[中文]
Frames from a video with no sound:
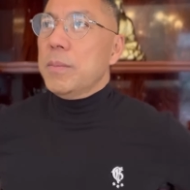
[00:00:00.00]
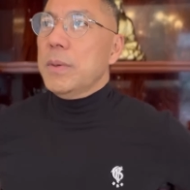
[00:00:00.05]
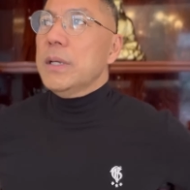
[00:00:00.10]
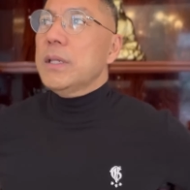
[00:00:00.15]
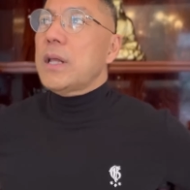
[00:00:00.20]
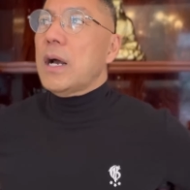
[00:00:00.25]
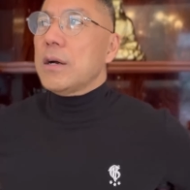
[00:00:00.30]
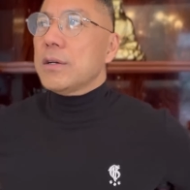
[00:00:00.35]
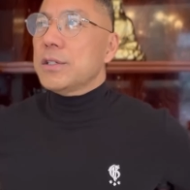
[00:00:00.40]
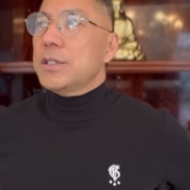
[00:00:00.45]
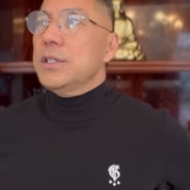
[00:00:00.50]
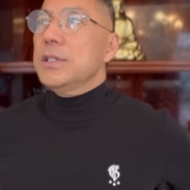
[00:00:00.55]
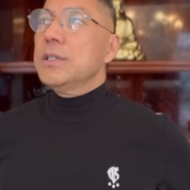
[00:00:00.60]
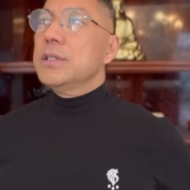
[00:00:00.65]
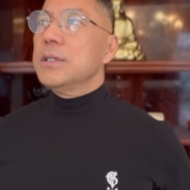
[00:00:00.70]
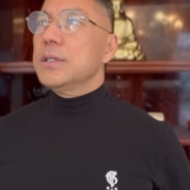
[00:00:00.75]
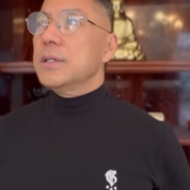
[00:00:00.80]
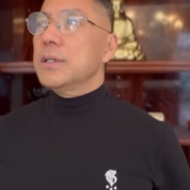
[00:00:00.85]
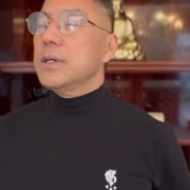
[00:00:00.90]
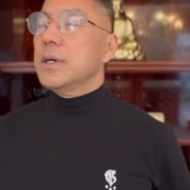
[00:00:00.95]
没党性
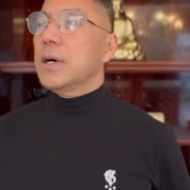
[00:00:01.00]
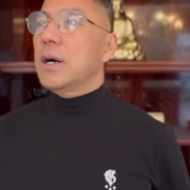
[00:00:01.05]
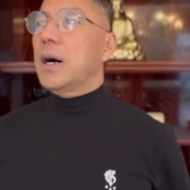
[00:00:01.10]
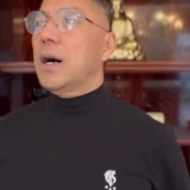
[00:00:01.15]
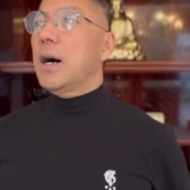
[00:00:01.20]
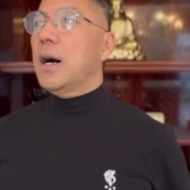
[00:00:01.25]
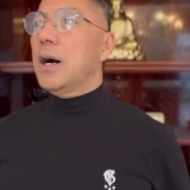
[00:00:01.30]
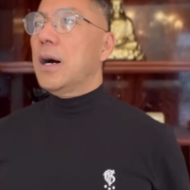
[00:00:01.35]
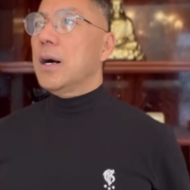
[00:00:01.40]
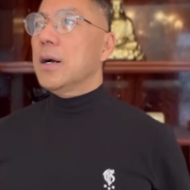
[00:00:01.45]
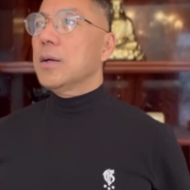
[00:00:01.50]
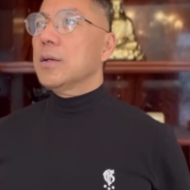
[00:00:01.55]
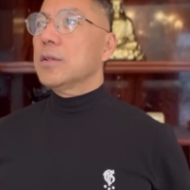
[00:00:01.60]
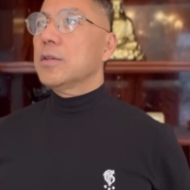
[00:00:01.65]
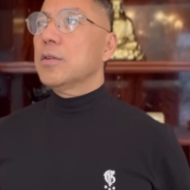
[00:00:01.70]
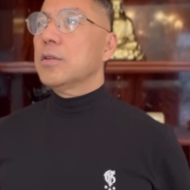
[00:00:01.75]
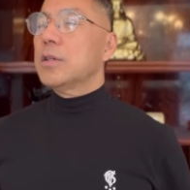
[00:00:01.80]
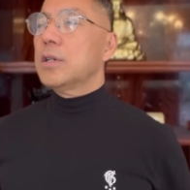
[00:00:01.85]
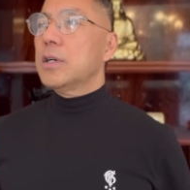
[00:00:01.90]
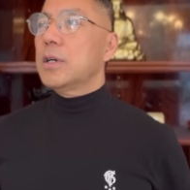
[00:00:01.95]
啊，
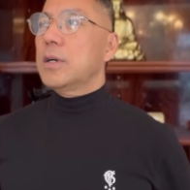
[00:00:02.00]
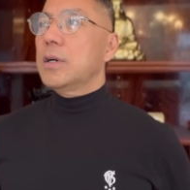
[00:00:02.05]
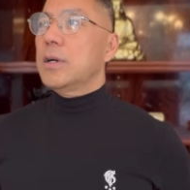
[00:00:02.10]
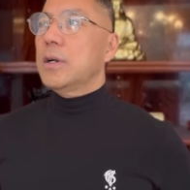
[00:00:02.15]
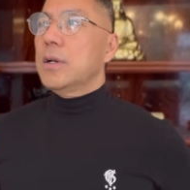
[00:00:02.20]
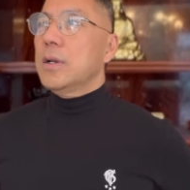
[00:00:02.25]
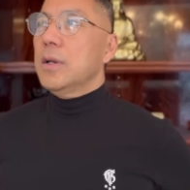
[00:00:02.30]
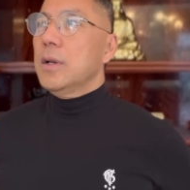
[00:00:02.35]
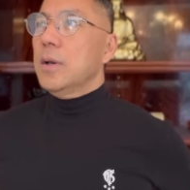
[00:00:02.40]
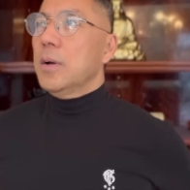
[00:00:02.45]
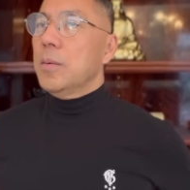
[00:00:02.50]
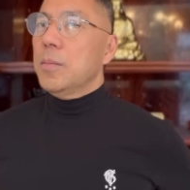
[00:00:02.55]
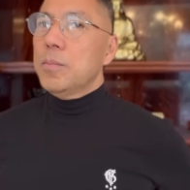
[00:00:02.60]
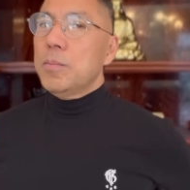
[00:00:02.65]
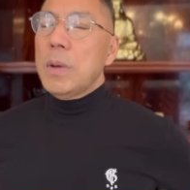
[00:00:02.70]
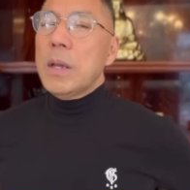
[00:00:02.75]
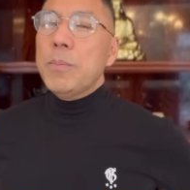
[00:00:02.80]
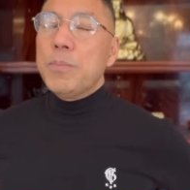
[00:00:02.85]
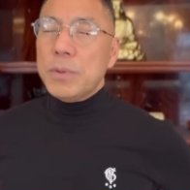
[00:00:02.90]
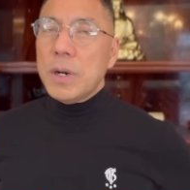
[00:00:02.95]
就是
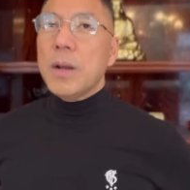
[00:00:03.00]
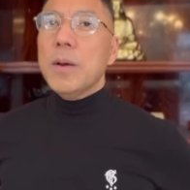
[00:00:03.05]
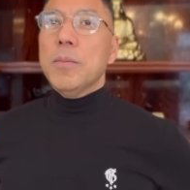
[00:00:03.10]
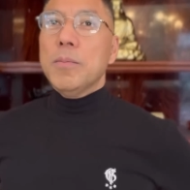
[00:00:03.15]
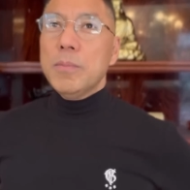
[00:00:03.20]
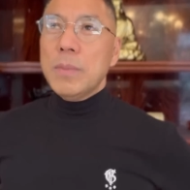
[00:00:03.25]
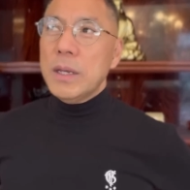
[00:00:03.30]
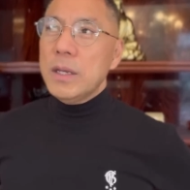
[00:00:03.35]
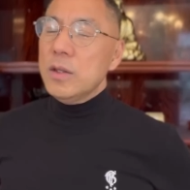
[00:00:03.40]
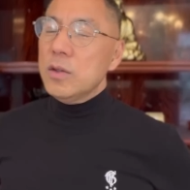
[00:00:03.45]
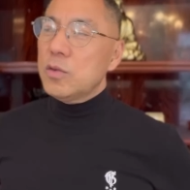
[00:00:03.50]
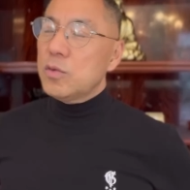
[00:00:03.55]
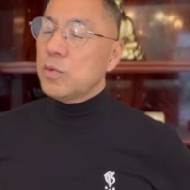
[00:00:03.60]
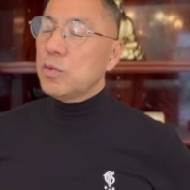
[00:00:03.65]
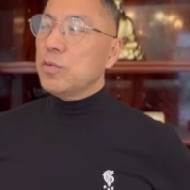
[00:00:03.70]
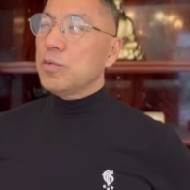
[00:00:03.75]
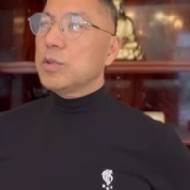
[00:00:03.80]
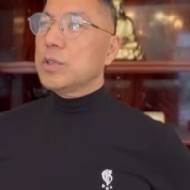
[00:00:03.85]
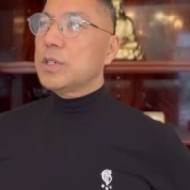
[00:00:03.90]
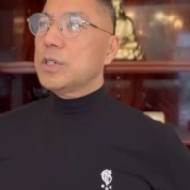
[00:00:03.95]
没不是没
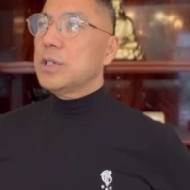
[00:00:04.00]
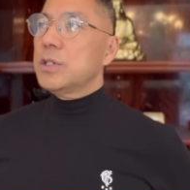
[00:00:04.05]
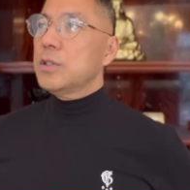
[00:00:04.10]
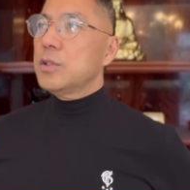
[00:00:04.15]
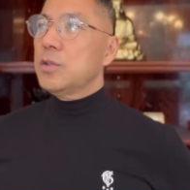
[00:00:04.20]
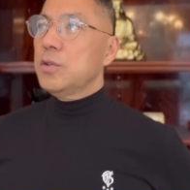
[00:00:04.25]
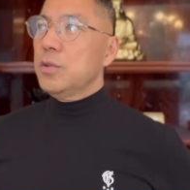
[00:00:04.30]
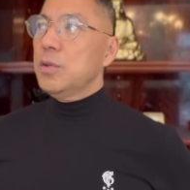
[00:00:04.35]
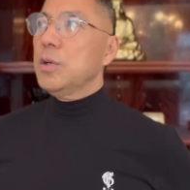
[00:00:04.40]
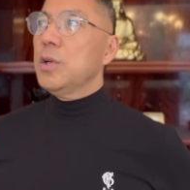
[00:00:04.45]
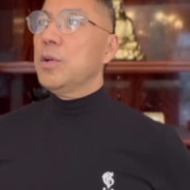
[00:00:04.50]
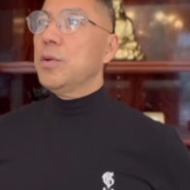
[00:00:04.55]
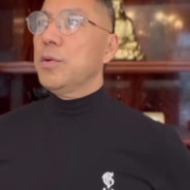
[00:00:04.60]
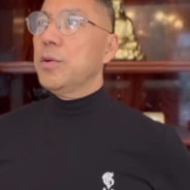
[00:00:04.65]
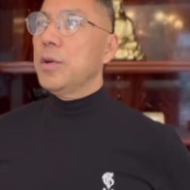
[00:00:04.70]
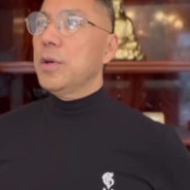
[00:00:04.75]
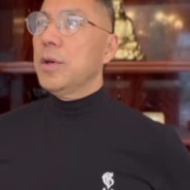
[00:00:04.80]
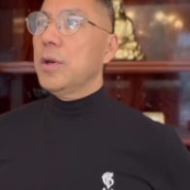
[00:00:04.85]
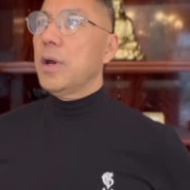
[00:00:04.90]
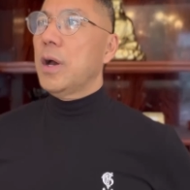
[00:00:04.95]
组织纪
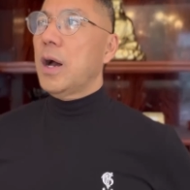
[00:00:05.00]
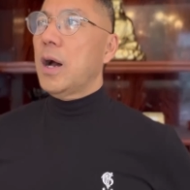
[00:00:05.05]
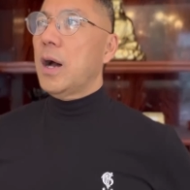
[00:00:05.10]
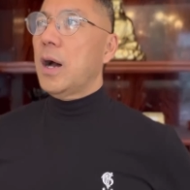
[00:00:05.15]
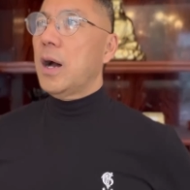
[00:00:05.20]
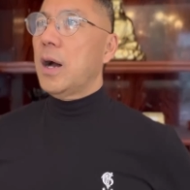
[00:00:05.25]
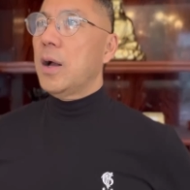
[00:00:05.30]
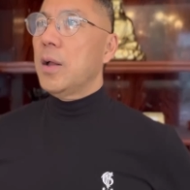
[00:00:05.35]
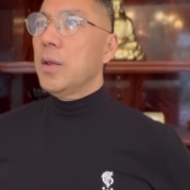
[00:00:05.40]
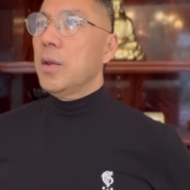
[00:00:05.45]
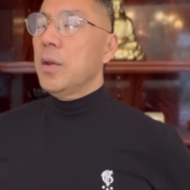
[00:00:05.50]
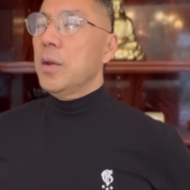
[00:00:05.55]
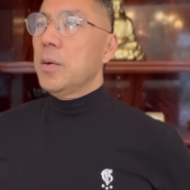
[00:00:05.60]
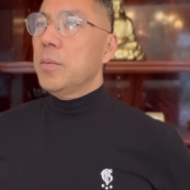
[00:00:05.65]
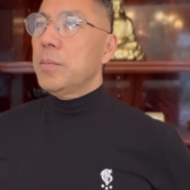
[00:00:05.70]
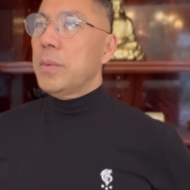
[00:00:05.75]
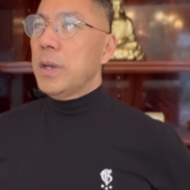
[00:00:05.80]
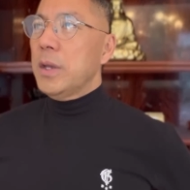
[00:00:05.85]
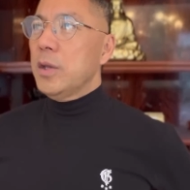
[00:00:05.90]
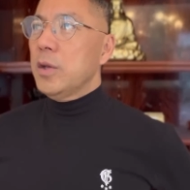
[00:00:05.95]
律啊，
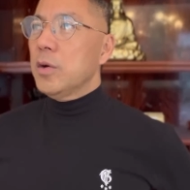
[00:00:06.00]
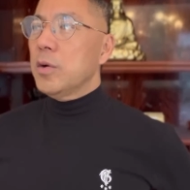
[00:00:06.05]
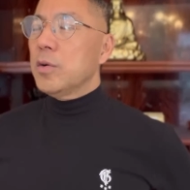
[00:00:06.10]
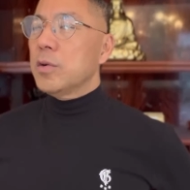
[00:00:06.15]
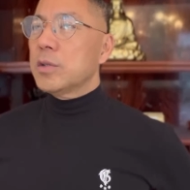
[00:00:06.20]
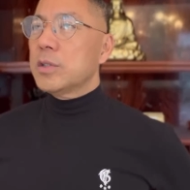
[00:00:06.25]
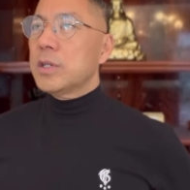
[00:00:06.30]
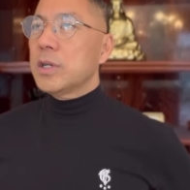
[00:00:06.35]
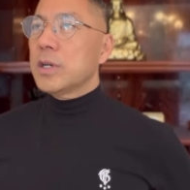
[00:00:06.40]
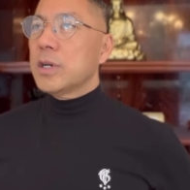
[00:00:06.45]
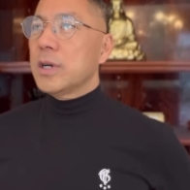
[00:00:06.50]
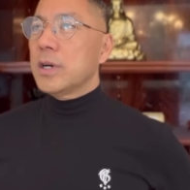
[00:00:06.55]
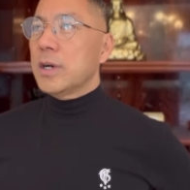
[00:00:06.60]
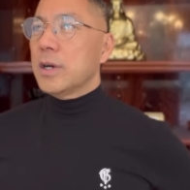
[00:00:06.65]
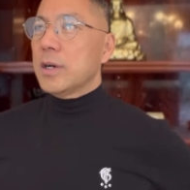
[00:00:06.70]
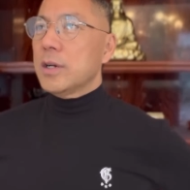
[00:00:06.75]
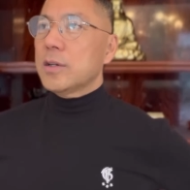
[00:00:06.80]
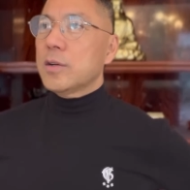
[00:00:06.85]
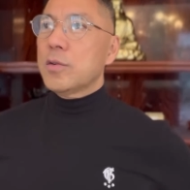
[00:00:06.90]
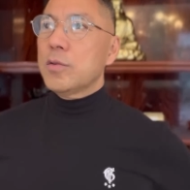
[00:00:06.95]
没有这
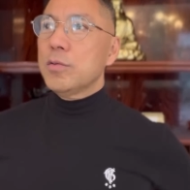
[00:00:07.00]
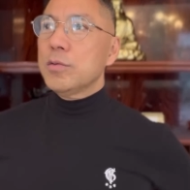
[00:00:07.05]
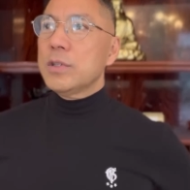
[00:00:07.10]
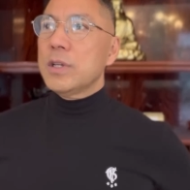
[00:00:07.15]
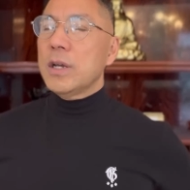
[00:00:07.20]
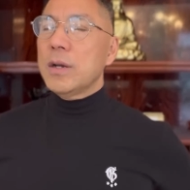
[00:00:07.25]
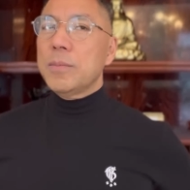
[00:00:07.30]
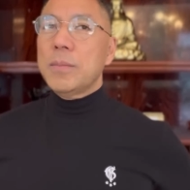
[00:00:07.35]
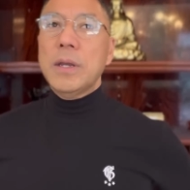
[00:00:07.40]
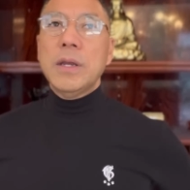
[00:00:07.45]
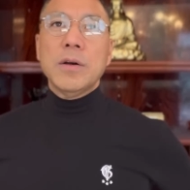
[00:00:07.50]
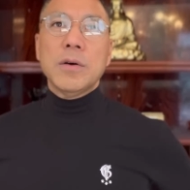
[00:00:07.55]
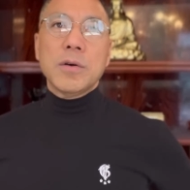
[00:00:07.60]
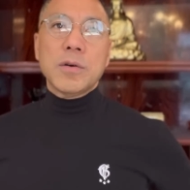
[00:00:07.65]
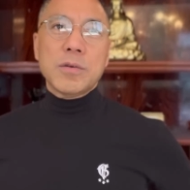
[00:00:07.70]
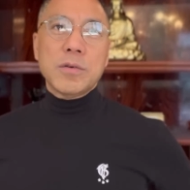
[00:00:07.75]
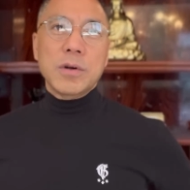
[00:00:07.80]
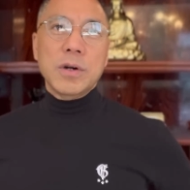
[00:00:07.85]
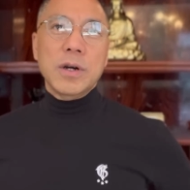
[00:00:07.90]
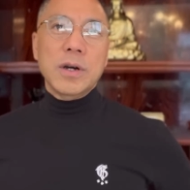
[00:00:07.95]
个攻坚，没有
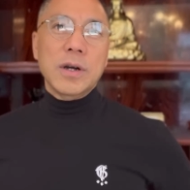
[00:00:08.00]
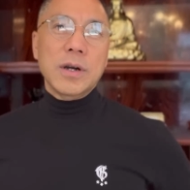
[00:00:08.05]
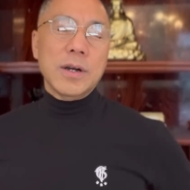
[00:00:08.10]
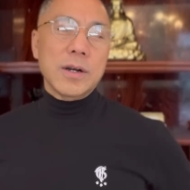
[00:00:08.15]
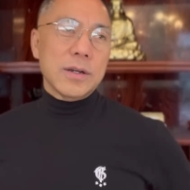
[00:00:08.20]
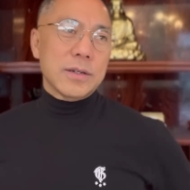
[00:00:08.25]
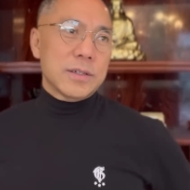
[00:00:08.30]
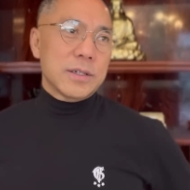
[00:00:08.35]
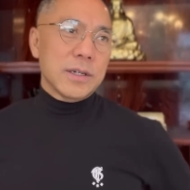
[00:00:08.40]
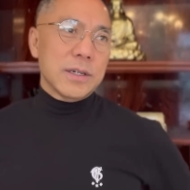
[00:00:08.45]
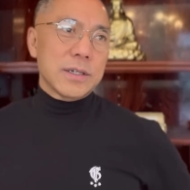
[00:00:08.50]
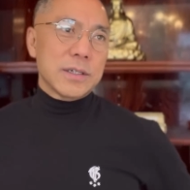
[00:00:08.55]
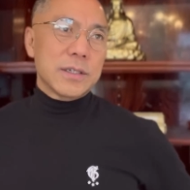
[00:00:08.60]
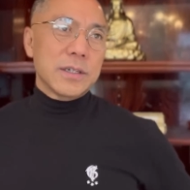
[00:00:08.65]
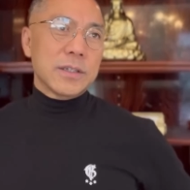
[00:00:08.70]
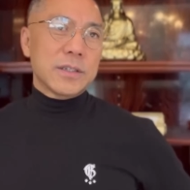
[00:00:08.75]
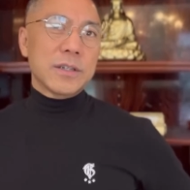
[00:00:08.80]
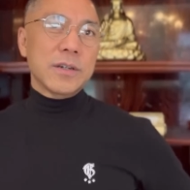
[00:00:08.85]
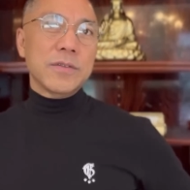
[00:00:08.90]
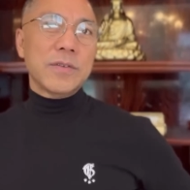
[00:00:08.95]
呃这个
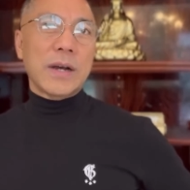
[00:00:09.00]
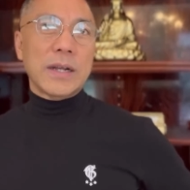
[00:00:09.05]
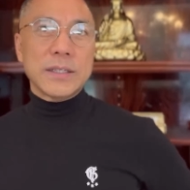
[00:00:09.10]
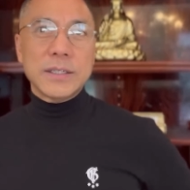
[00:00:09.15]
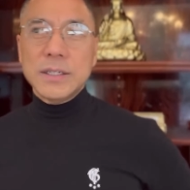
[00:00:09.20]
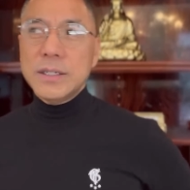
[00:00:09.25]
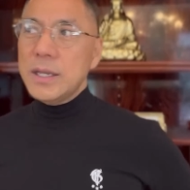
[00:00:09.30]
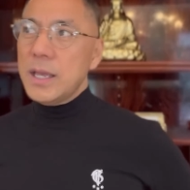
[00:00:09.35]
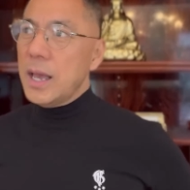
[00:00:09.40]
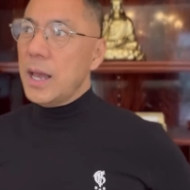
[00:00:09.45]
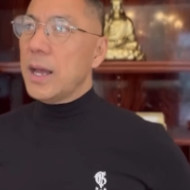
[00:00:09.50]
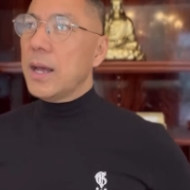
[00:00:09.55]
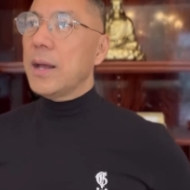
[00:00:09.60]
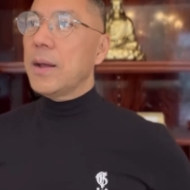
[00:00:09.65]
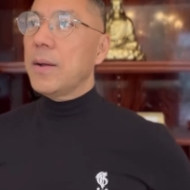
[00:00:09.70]
这政法经验